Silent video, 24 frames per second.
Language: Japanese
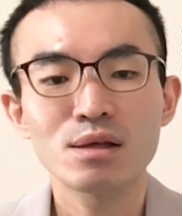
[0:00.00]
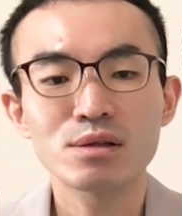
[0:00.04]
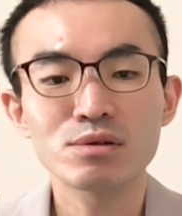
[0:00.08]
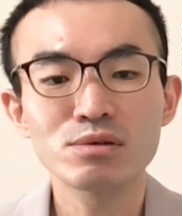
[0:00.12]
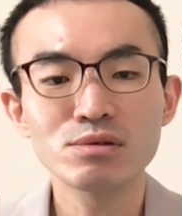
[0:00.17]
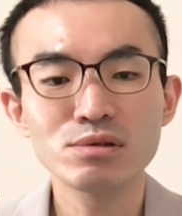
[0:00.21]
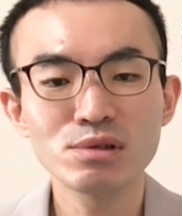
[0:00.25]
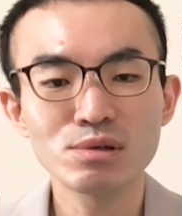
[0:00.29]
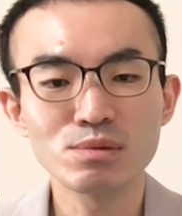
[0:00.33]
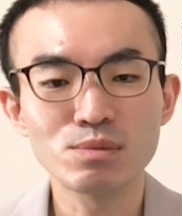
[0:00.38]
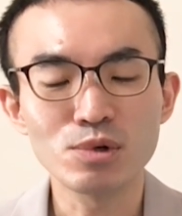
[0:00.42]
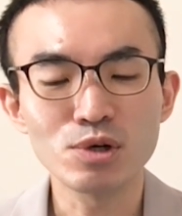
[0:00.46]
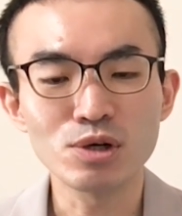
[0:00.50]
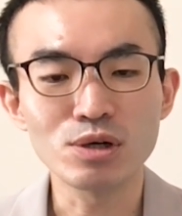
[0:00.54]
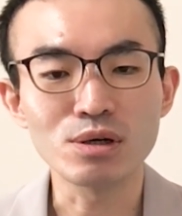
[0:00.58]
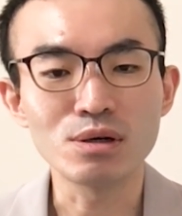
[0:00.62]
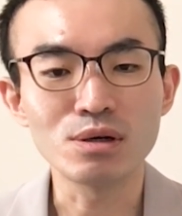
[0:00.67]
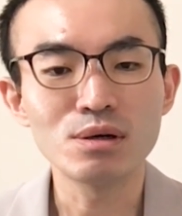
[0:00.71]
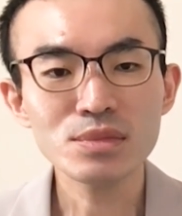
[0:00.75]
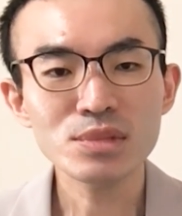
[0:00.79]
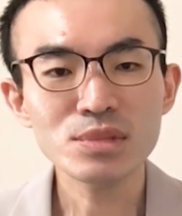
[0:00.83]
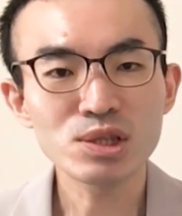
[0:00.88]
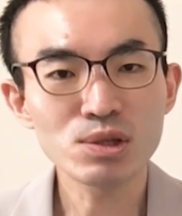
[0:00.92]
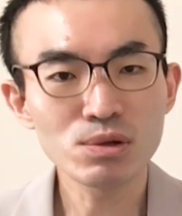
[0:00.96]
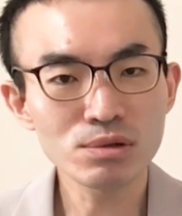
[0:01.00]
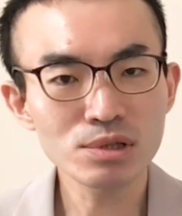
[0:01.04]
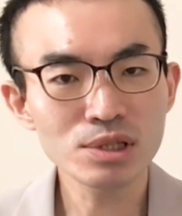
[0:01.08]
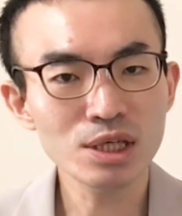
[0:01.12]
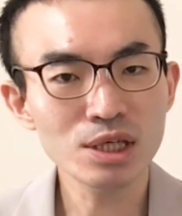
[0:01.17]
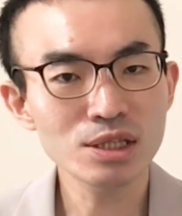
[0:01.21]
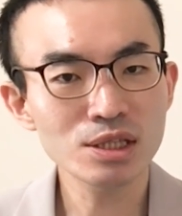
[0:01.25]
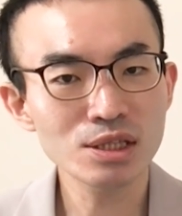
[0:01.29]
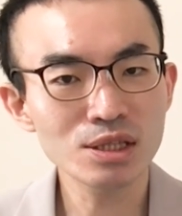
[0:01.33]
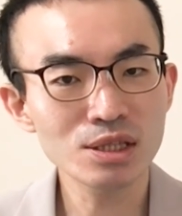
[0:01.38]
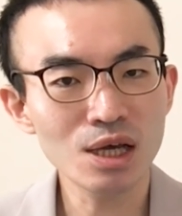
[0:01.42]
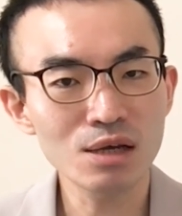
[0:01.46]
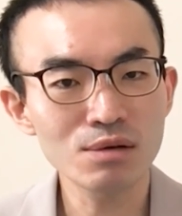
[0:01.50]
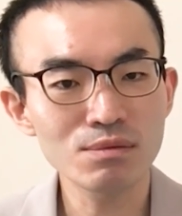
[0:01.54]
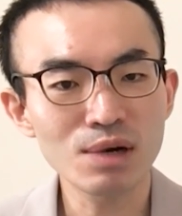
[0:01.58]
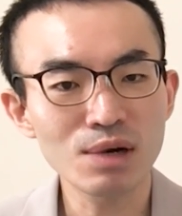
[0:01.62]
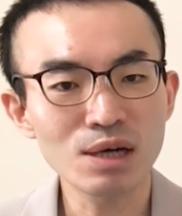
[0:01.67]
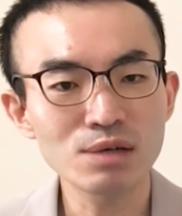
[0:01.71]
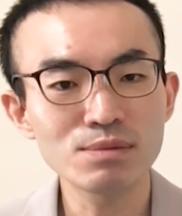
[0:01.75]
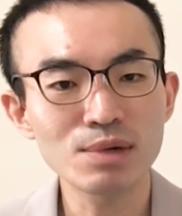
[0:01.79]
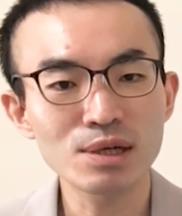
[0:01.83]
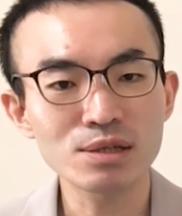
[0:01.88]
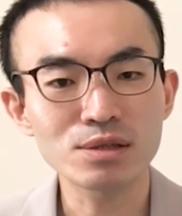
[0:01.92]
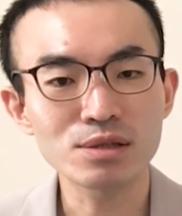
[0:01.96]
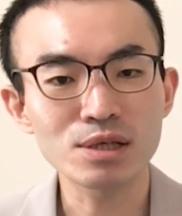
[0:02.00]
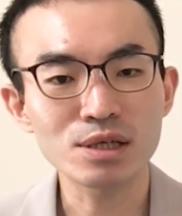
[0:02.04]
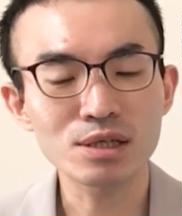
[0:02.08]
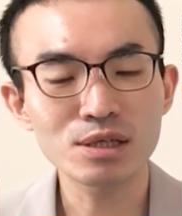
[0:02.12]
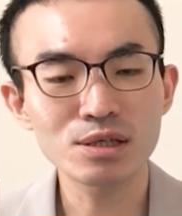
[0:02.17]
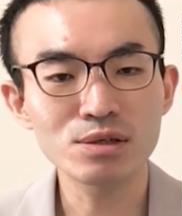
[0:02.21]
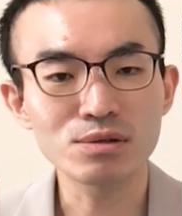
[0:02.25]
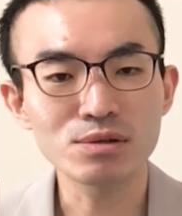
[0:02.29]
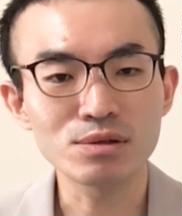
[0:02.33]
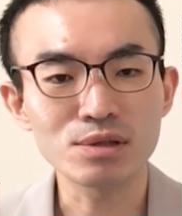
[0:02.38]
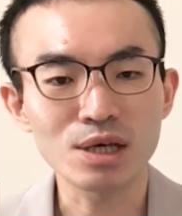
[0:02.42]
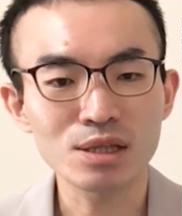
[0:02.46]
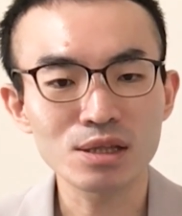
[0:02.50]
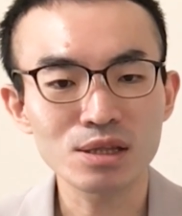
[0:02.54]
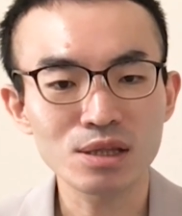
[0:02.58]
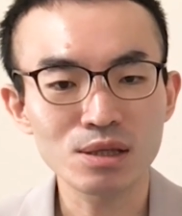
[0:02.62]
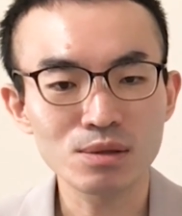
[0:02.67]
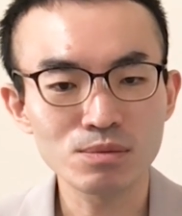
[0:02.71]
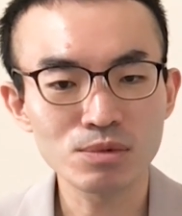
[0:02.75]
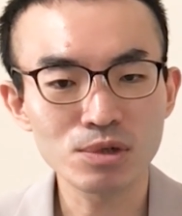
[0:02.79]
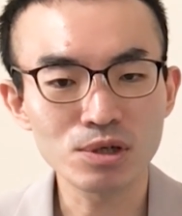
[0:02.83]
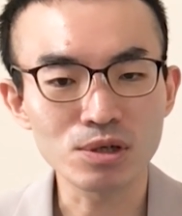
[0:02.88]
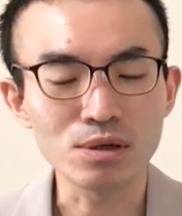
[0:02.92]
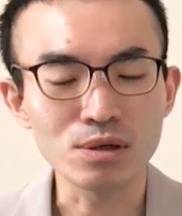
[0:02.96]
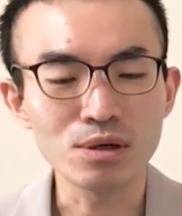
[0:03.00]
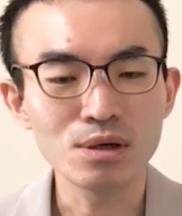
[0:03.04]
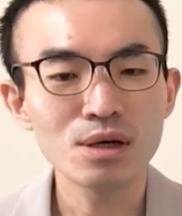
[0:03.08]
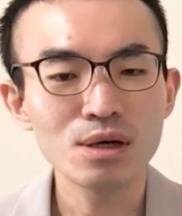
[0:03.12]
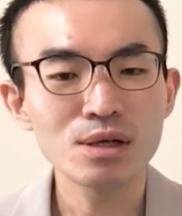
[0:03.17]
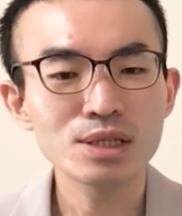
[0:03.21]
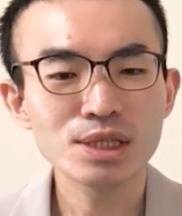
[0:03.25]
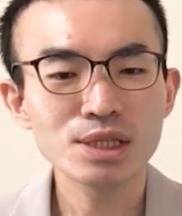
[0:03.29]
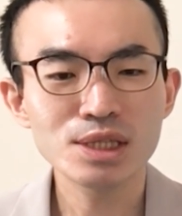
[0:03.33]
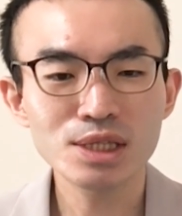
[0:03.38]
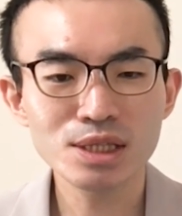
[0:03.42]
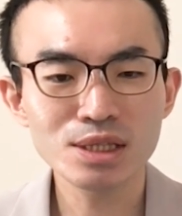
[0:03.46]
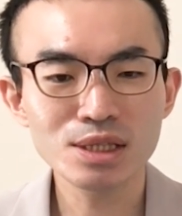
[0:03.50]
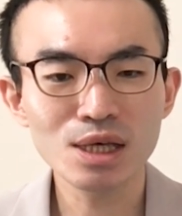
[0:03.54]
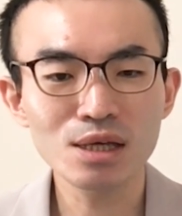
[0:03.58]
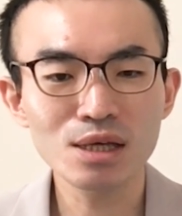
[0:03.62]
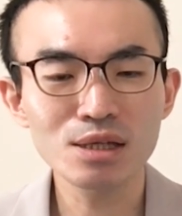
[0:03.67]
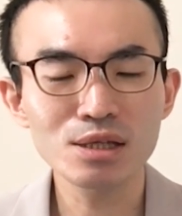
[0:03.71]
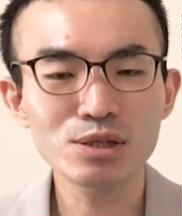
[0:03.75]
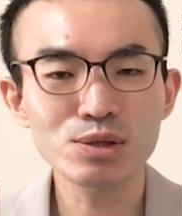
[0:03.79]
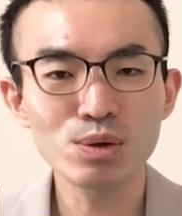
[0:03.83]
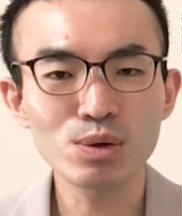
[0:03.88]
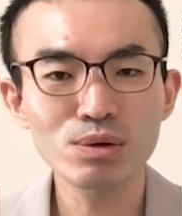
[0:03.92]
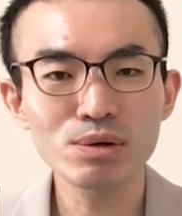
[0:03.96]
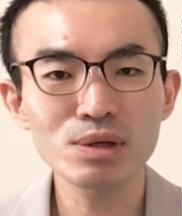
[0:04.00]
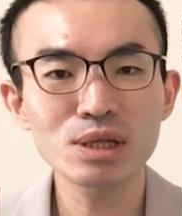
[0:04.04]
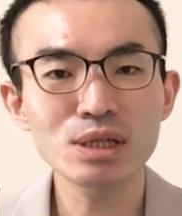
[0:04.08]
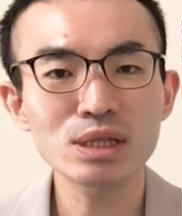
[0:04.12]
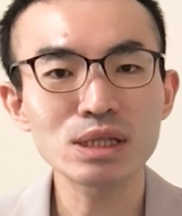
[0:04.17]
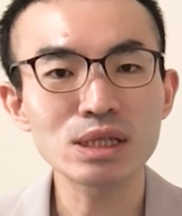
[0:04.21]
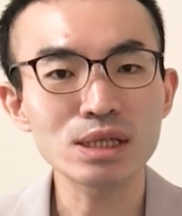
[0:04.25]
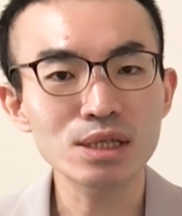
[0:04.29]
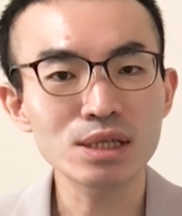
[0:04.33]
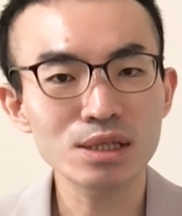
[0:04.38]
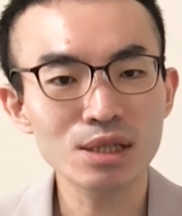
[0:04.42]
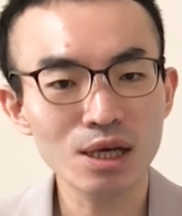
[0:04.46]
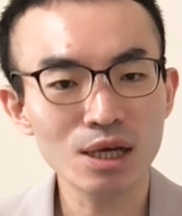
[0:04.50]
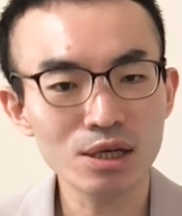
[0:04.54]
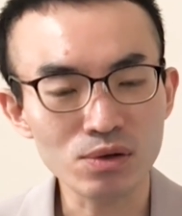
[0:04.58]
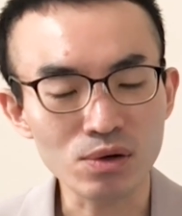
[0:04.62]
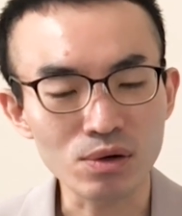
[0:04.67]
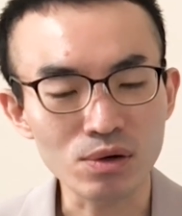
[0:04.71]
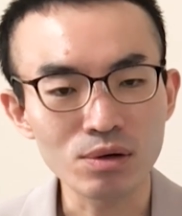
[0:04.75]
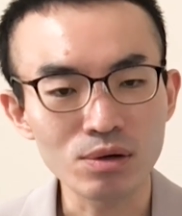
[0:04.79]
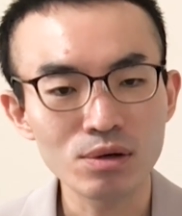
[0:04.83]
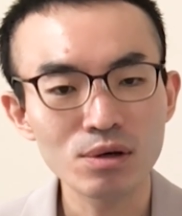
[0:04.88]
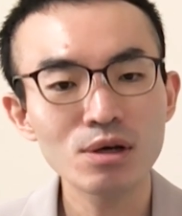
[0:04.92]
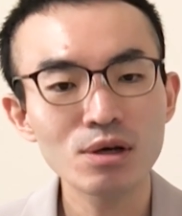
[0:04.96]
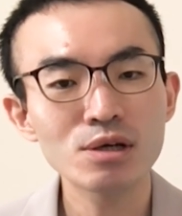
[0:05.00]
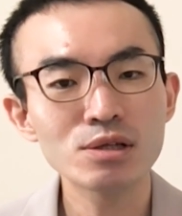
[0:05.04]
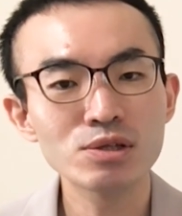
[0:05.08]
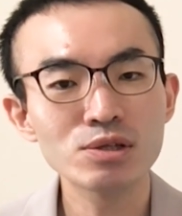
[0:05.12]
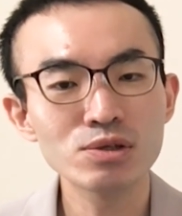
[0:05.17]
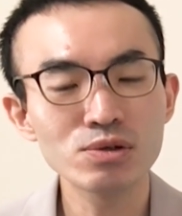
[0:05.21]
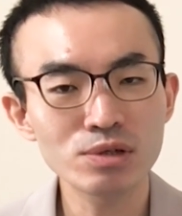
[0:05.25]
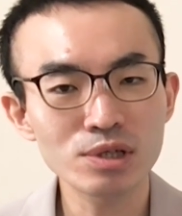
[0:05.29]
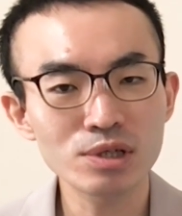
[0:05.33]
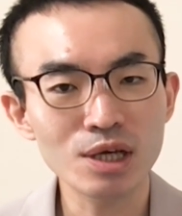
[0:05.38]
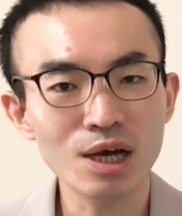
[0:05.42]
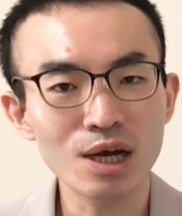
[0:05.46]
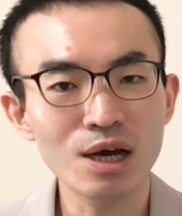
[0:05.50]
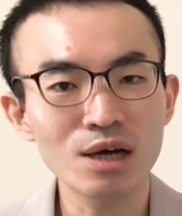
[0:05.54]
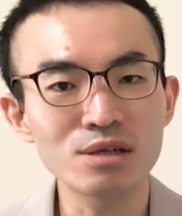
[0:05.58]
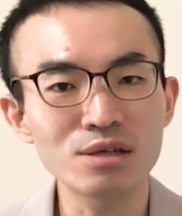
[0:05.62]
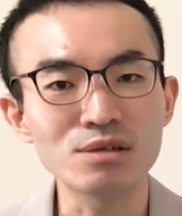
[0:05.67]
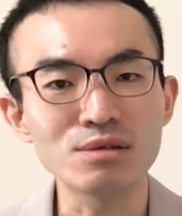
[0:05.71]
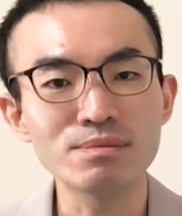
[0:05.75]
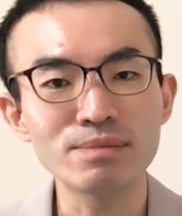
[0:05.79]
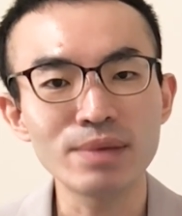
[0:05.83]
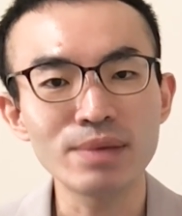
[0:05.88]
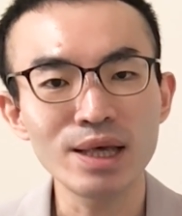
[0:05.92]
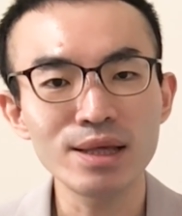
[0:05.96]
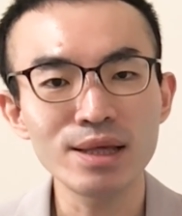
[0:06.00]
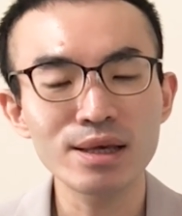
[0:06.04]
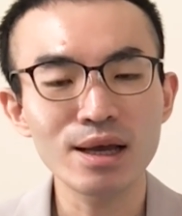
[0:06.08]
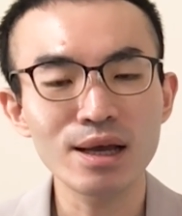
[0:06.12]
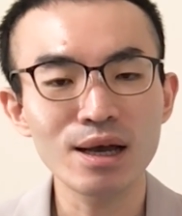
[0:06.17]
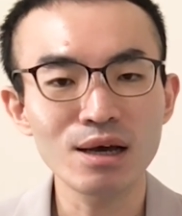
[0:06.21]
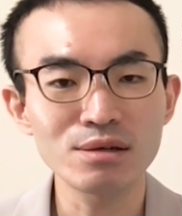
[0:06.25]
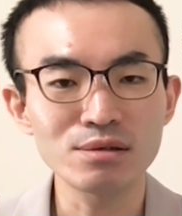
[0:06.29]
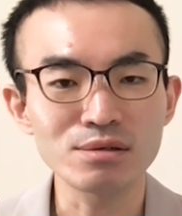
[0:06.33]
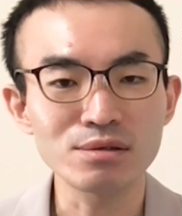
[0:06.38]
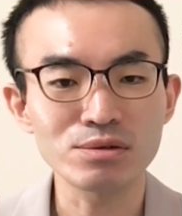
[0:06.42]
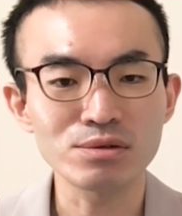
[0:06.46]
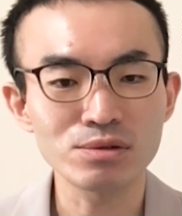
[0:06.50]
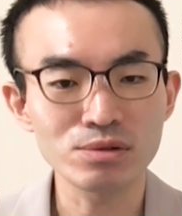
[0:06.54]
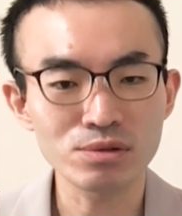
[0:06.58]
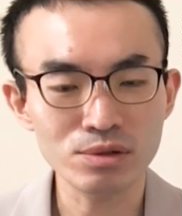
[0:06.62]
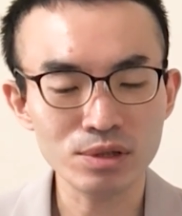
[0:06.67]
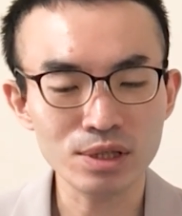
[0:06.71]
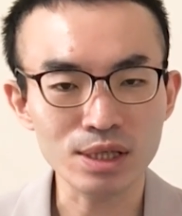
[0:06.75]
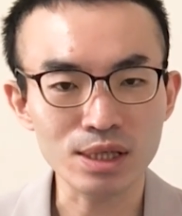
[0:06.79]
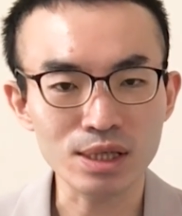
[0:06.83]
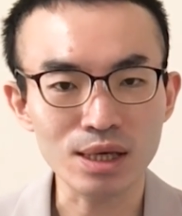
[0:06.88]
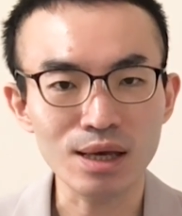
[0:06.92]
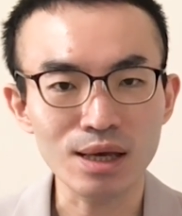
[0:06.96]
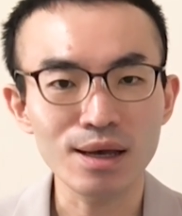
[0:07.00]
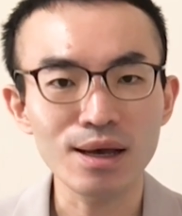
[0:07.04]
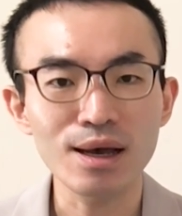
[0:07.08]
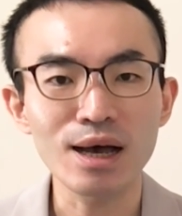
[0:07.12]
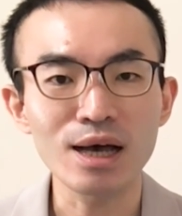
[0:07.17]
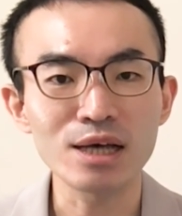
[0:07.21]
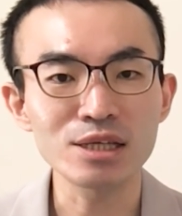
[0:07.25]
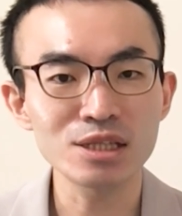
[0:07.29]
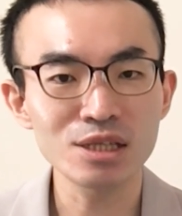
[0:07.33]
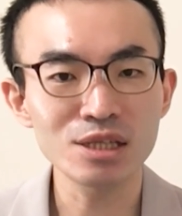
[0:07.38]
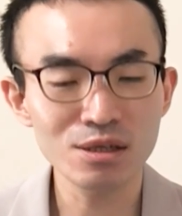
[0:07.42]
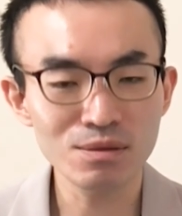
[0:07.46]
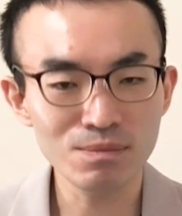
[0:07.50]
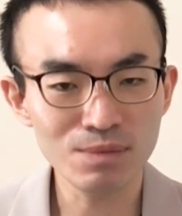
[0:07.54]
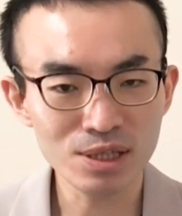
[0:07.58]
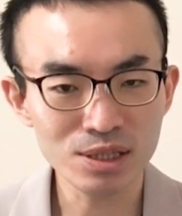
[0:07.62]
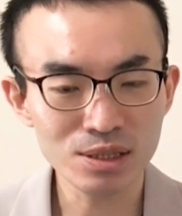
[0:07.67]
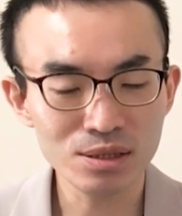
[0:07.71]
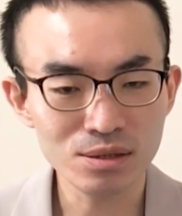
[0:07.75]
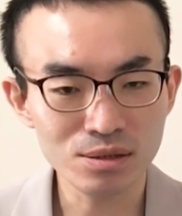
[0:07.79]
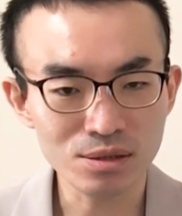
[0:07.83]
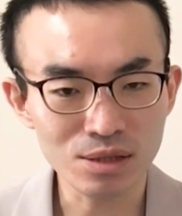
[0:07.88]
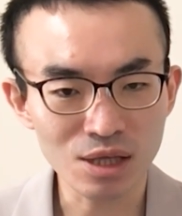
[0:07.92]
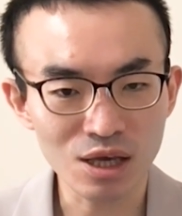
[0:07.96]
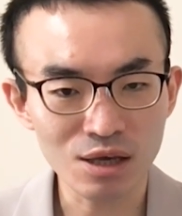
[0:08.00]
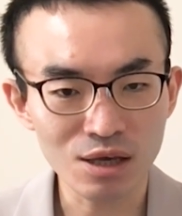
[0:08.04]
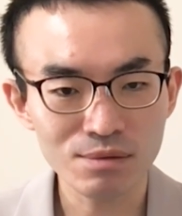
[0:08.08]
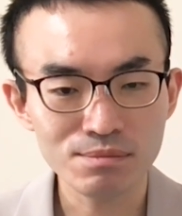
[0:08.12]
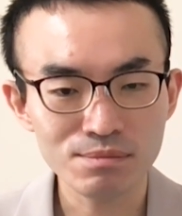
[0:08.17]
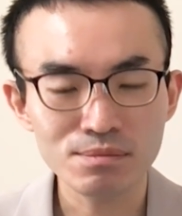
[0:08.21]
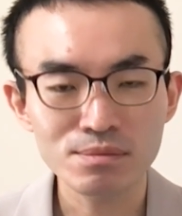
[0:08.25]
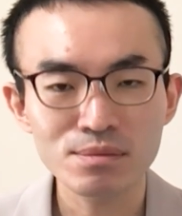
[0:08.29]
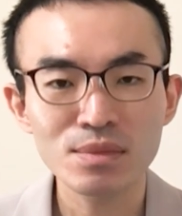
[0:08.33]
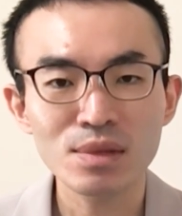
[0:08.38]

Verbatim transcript: というのも、動作自体はうまくできるようになっても、実際にトイレに行きたいと、尿意がある、便意があるという時、焦りますよね。